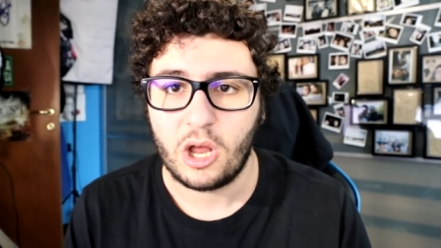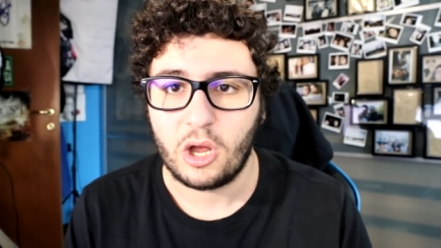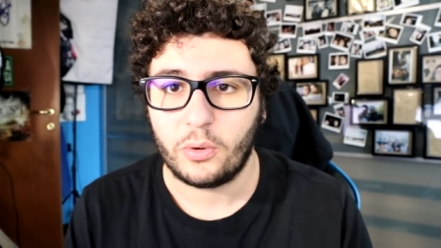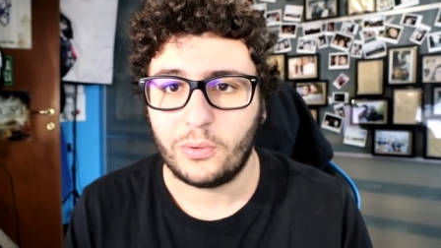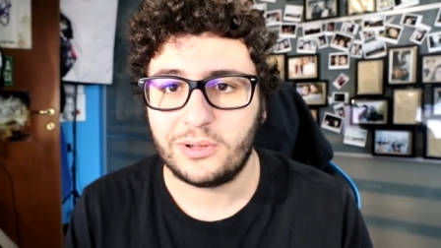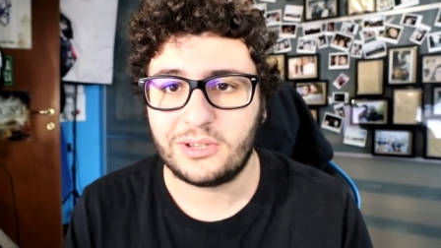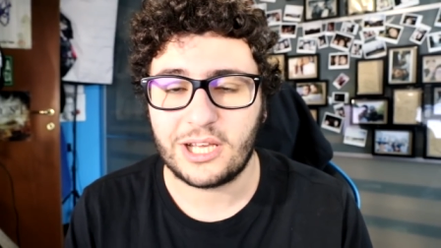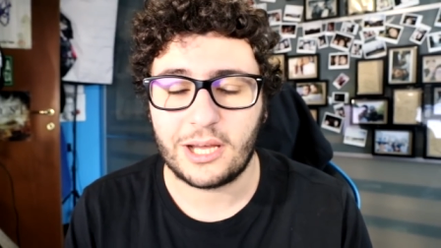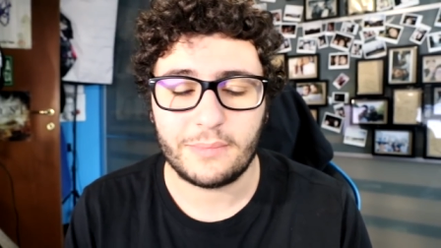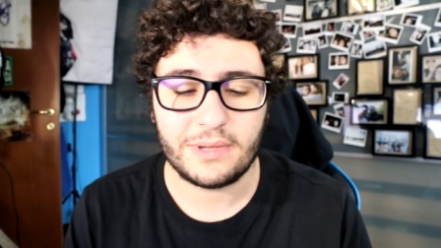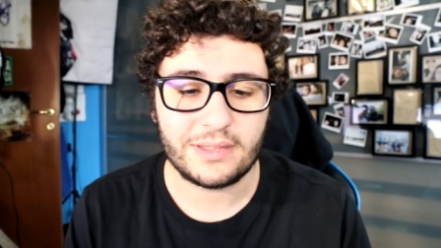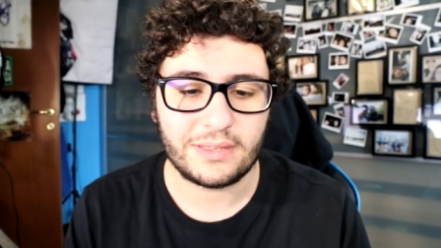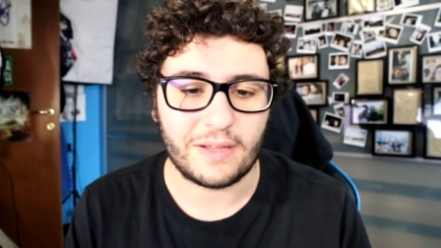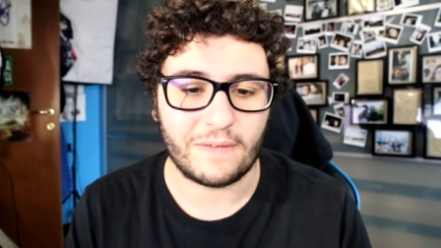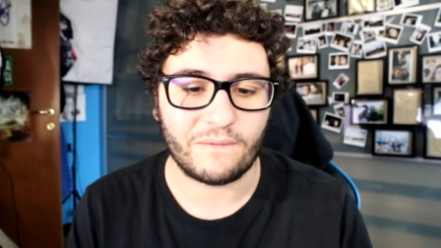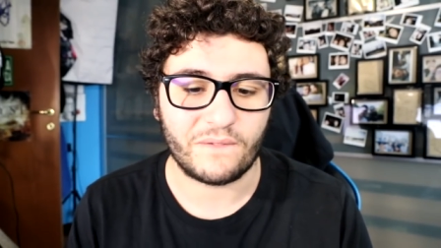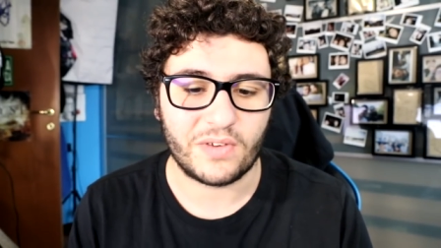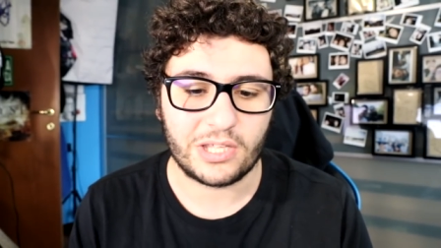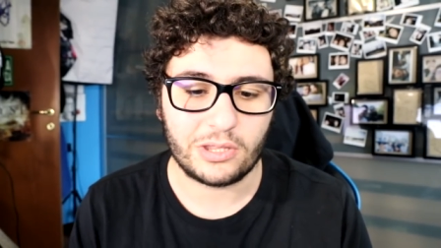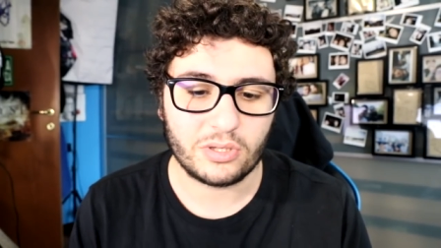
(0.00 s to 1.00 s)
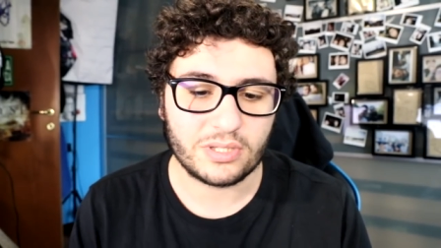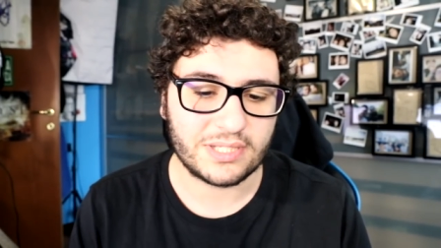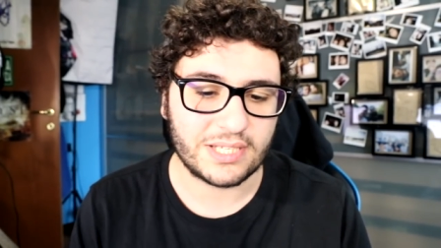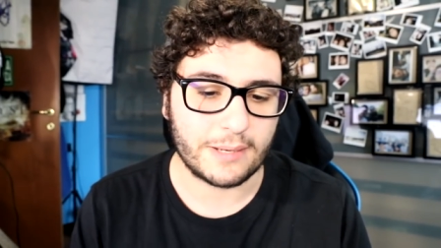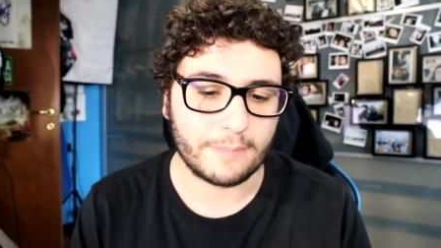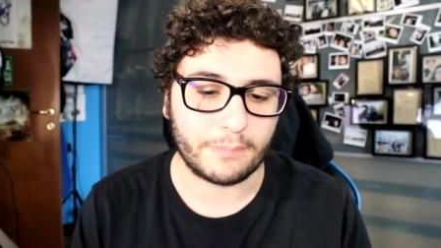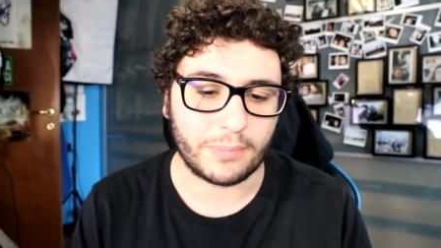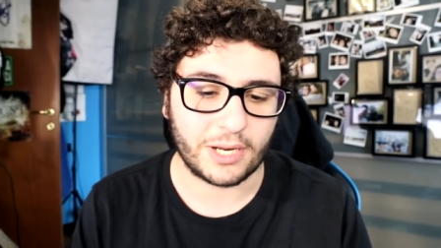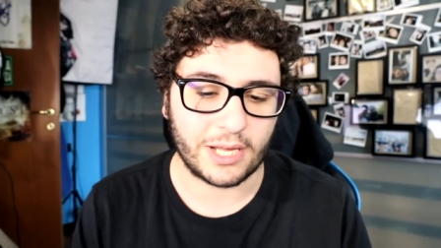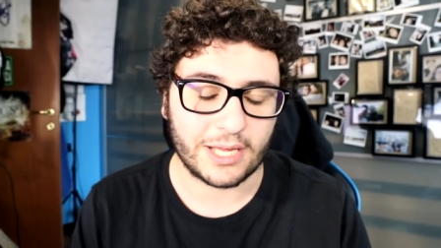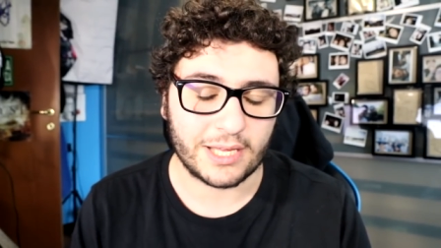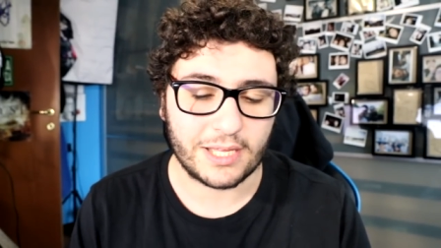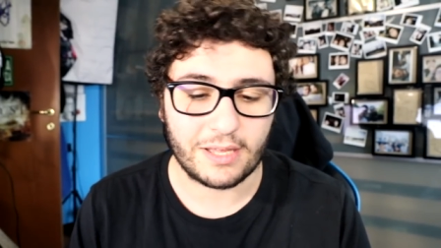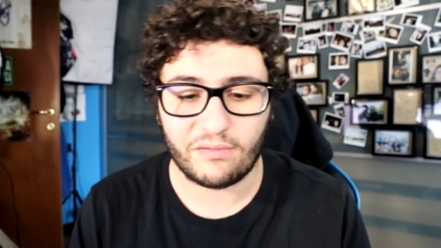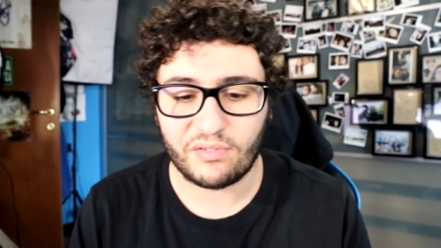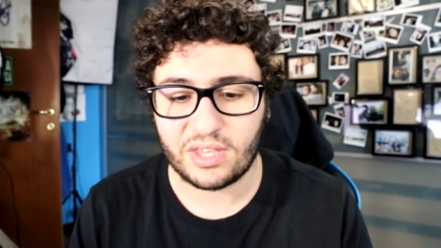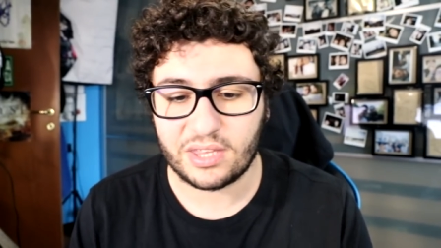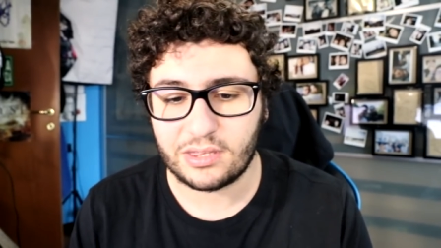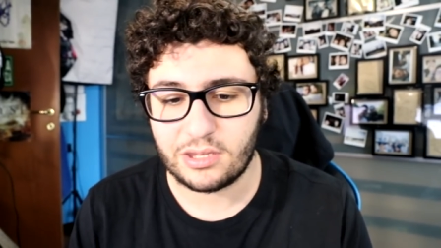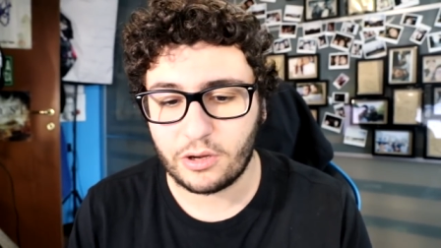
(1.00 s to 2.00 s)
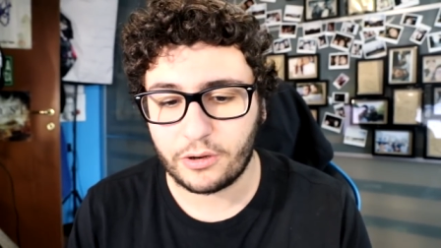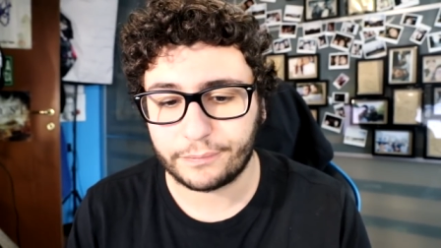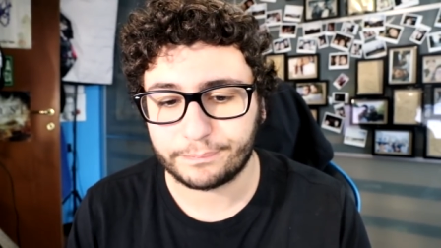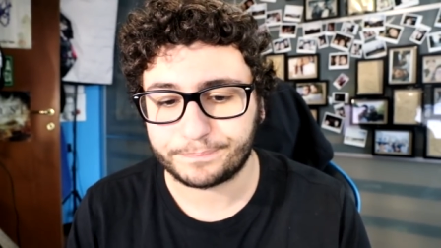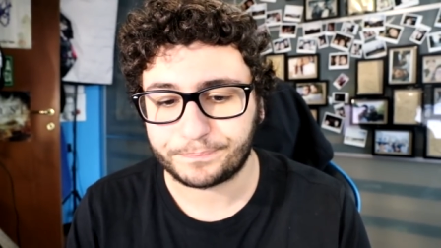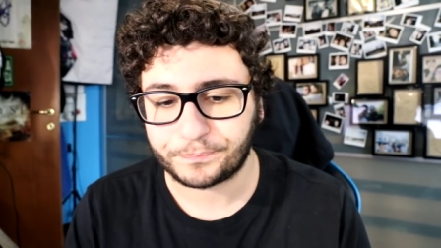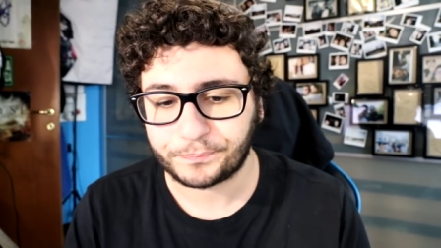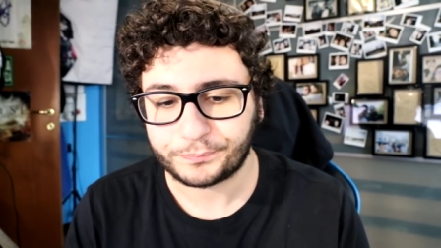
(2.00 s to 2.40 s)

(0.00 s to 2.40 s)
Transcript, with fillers: Ultimamente vedo sempre i video